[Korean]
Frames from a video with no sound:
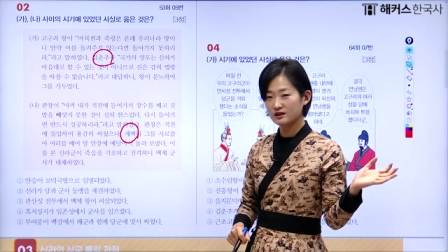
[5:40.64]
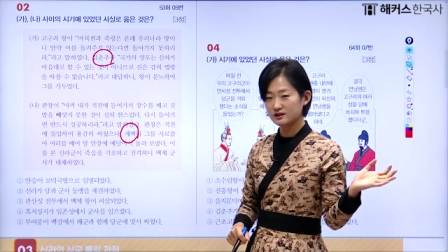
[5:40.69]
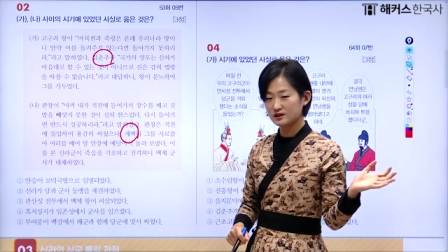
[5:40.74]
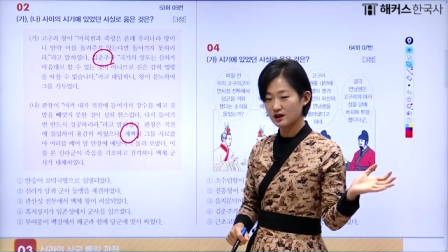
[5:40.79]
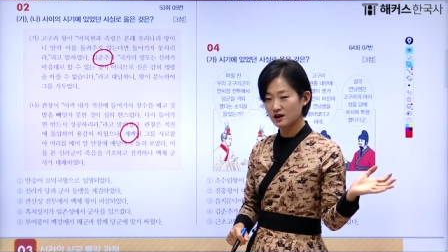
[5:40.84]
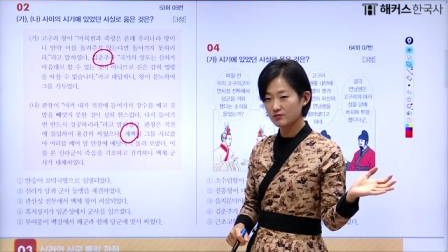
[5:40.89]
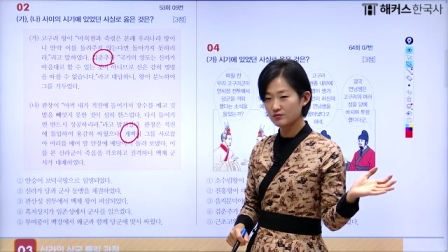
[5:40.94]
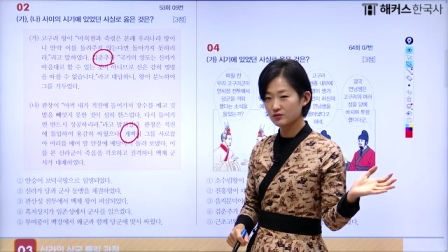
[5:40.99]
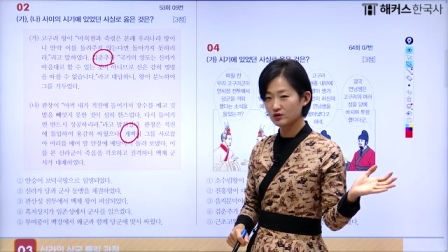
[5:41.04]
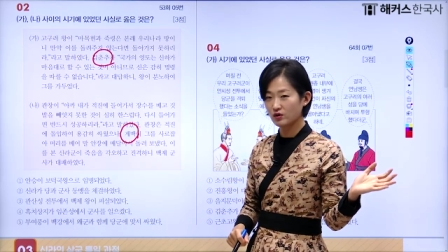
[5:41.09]

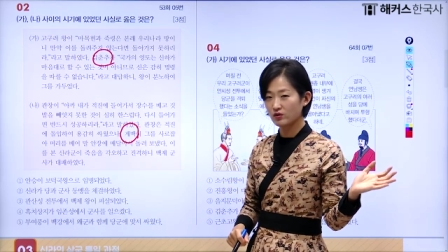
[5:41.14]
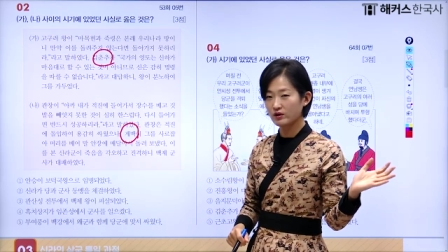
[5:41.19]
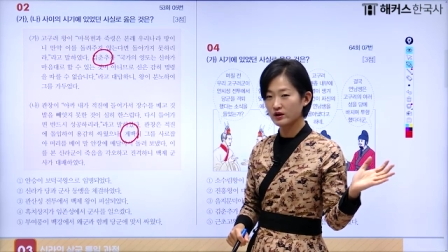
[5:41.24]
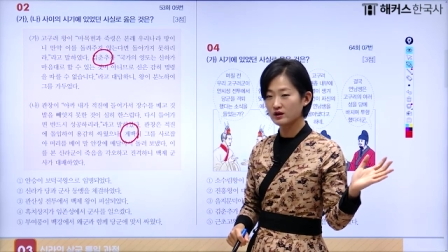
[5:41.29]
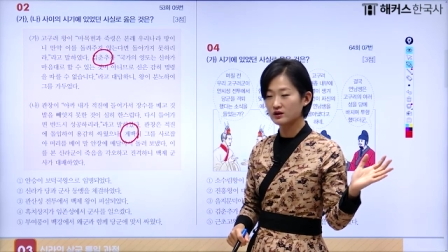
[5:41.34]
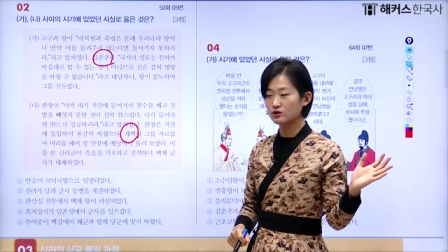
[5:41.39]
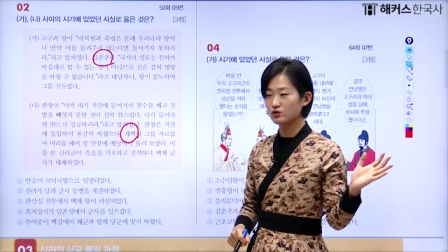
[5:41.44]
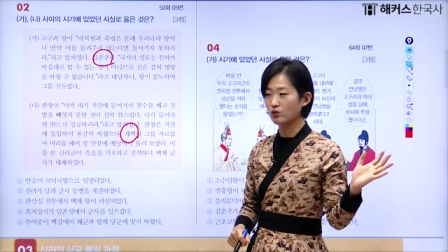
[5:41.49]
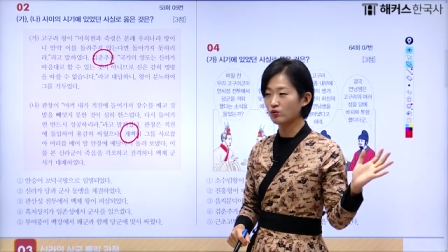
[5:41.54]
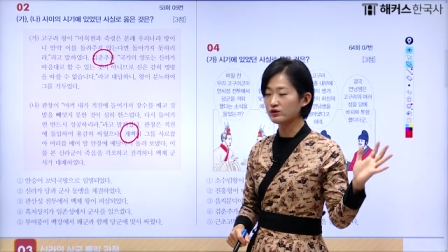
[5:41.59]
참 너의
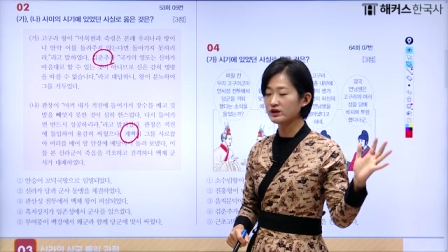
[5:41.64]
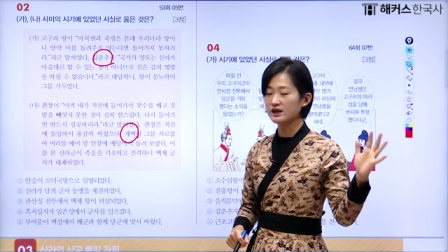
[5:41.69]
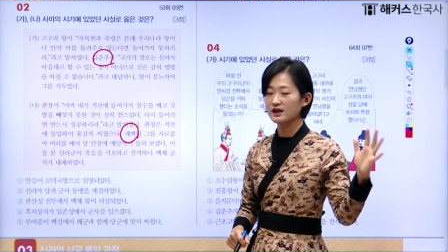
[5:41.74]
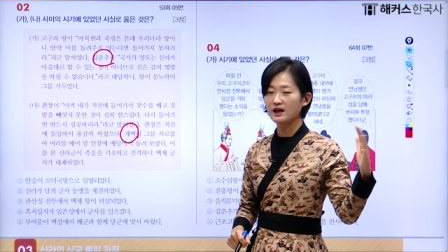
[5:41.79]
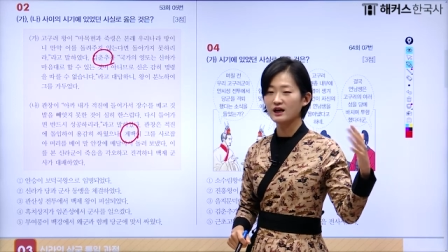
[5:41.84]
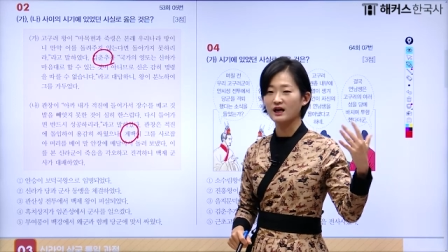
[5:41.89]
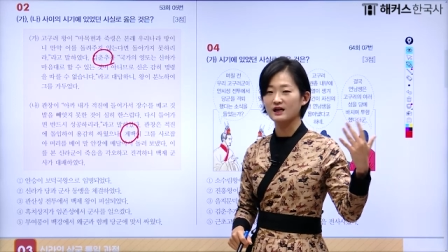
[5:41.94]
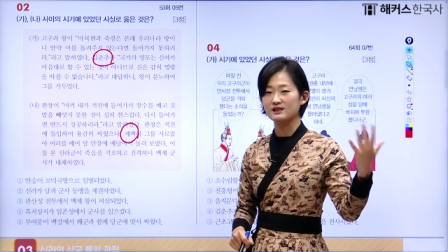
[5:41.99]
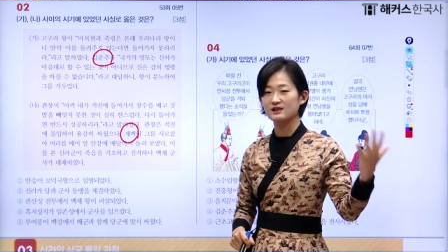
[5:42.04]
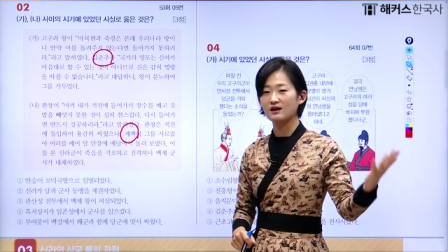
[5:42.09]
그 용기가
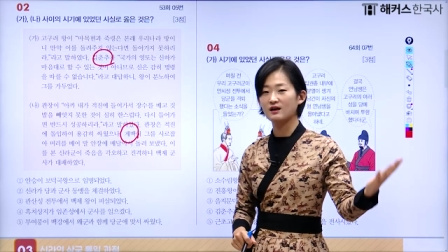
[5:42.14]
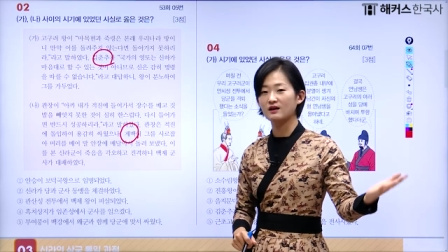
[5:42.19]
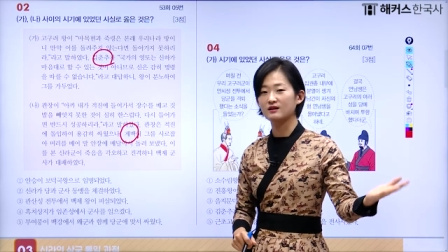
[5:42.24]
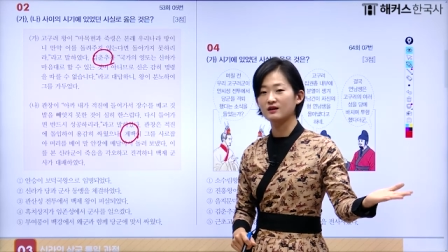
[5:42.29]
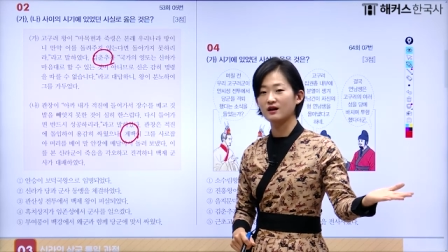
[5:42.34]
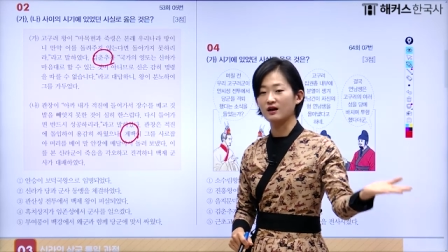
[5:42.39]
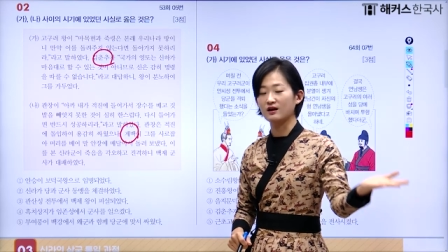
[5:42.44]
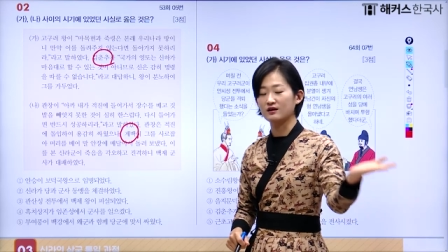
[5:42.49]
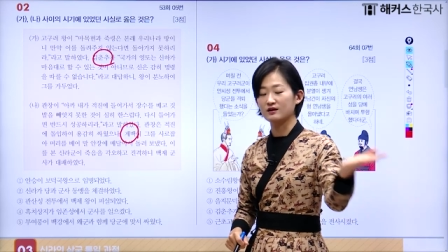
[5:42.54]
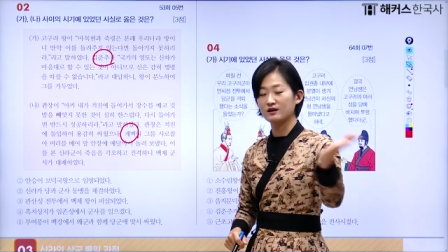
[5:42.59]

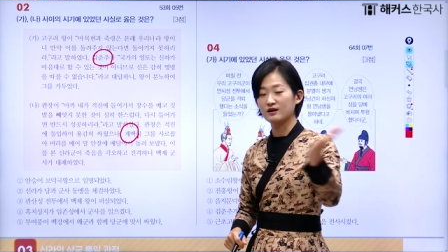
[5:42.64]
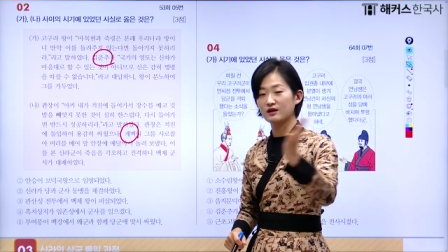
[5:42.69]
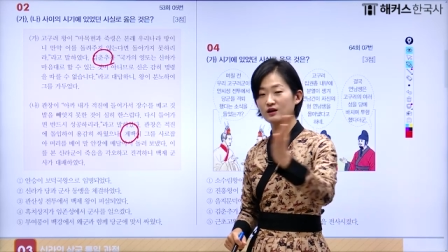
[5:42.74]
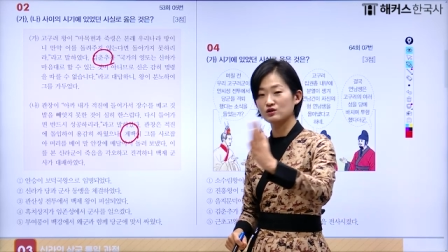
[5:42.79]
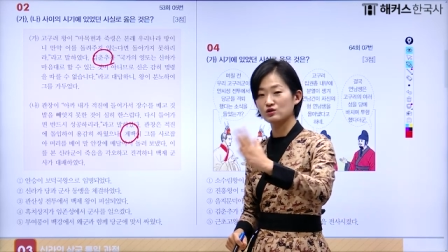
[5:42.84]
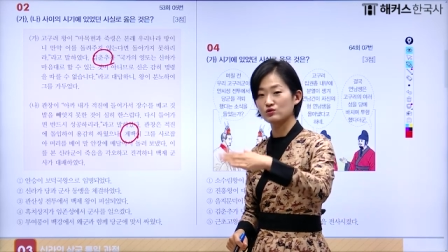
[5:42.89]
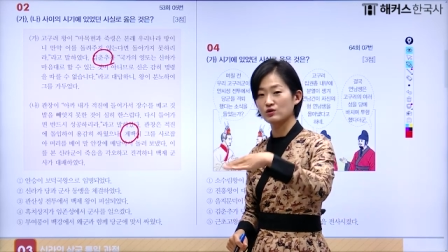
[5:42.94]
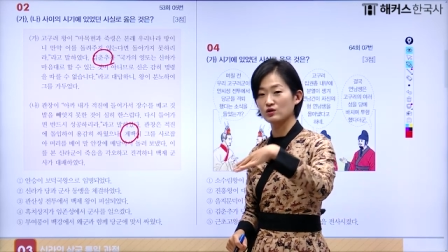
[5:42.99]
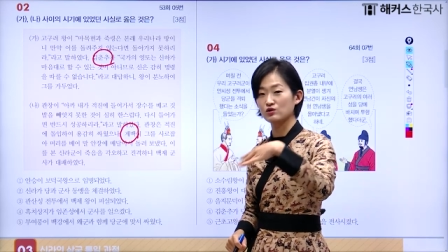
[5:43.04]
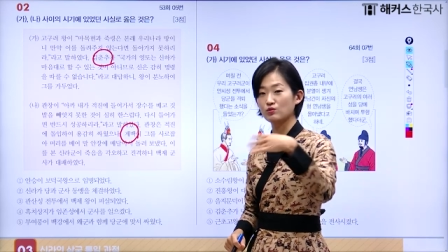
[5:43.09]
가상하다
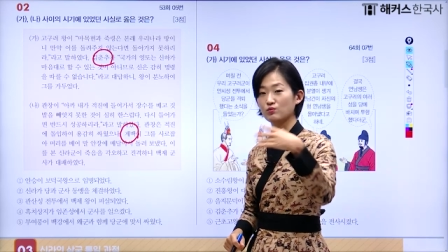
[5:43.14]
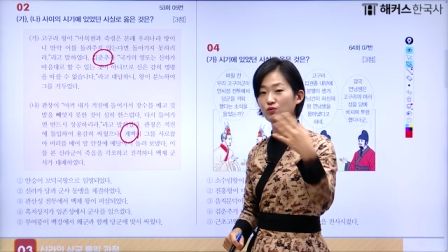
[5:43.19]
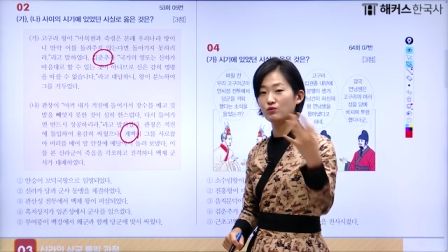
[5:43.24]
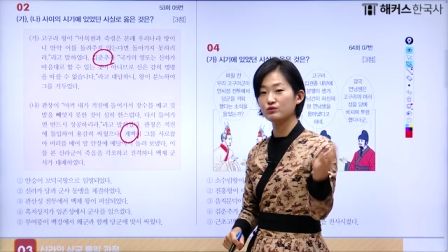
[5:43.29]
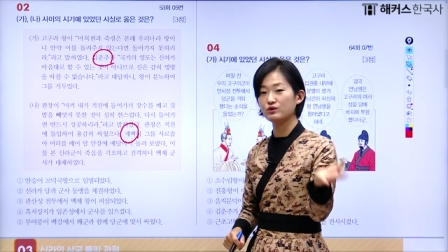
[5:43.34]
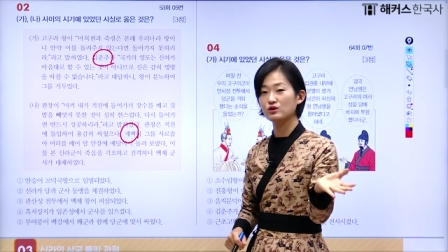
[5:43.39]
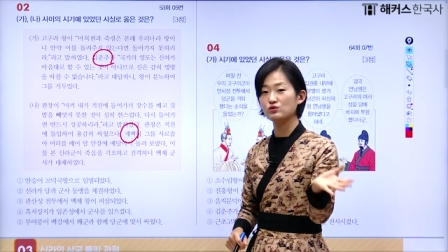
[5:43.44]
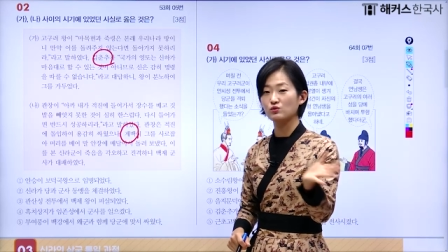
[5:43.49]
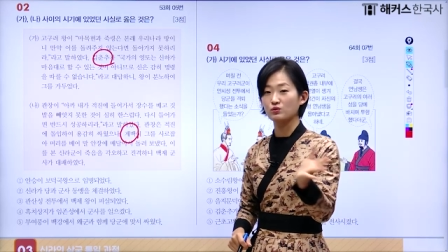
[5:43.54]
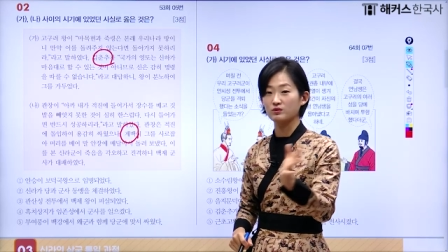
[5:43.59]
그래가지고 계속
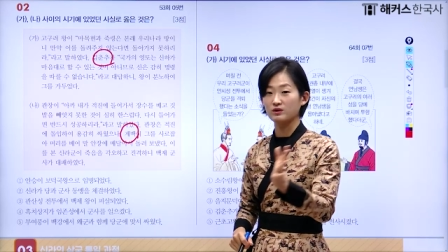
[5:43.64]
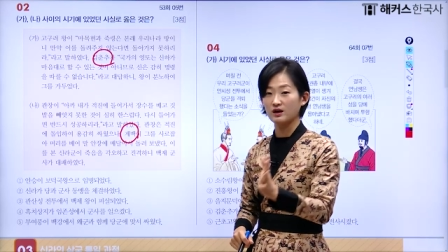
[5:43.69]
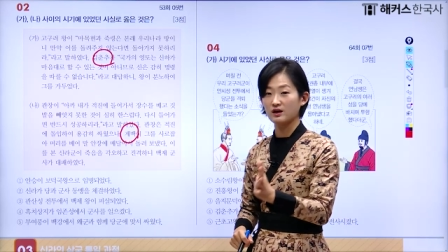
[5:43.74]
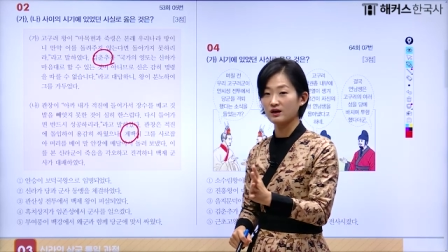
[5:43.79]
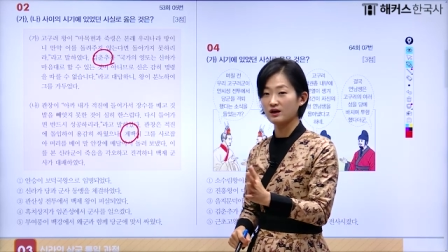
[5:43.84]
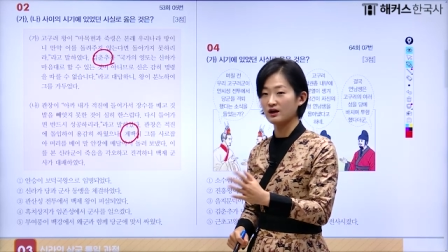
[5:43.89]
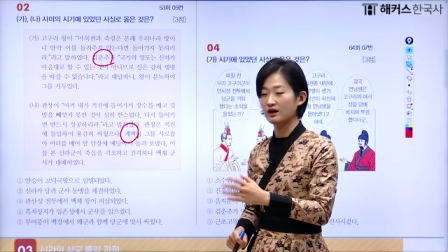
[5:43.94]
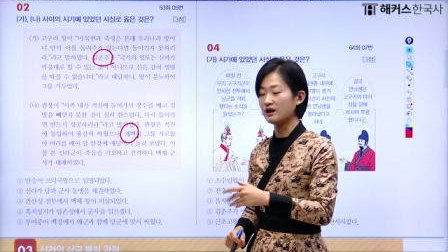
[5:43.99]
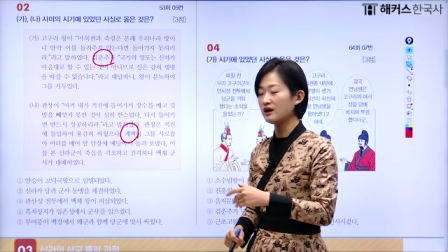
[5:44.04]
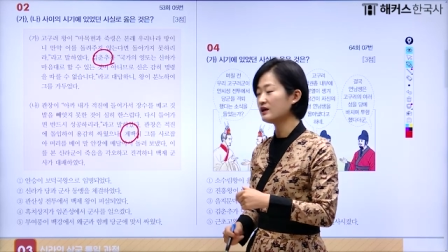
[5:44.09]

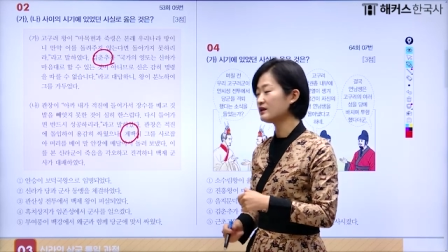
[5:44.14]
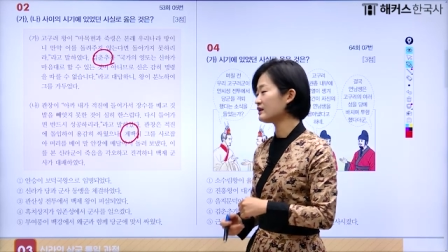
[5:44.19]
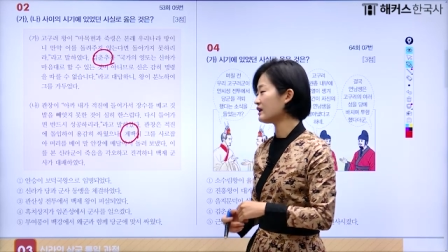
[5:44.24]
보내줬다가